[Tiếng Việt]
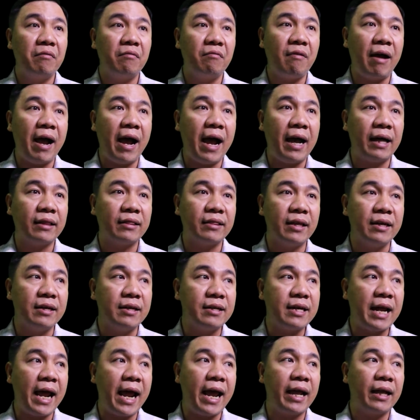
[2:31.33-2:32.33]
và
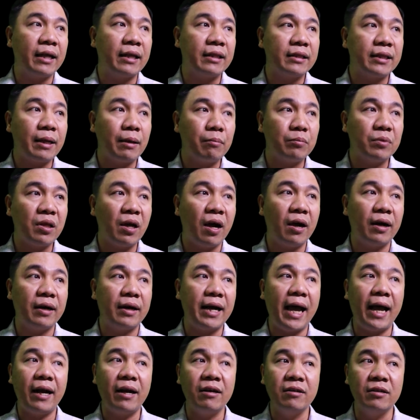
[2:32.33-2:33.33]
tình trạng tâm thần
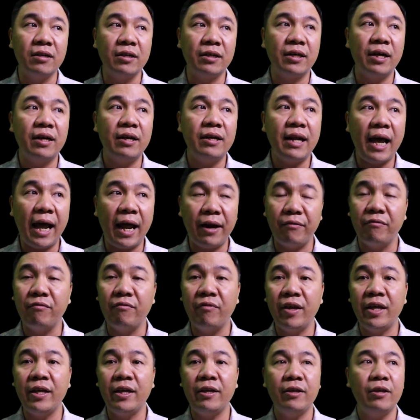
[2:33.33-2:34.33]
đã ảnh hưởng đến hành
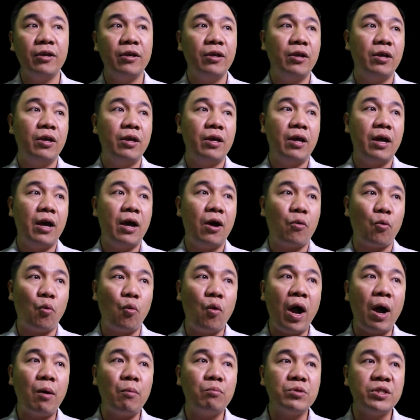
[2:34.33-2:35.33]
vi À,
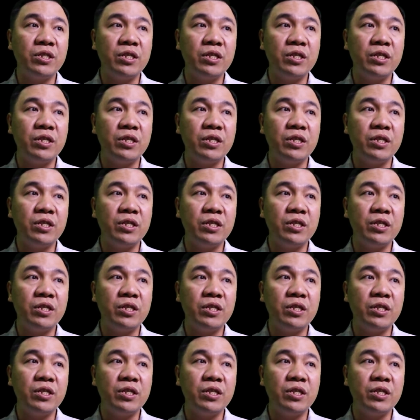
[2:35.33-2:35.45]
của ông